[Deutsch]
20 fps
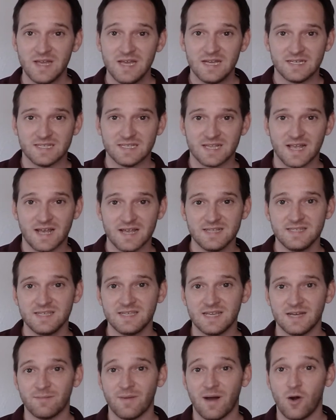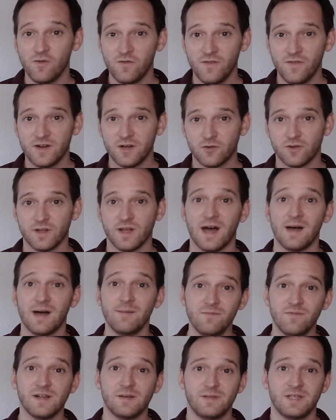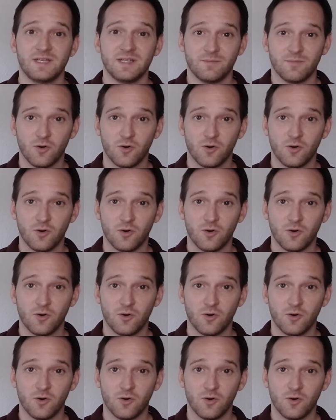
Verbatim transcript: Das heißt, ich habe Aufwendungen gehabt, weil ich habe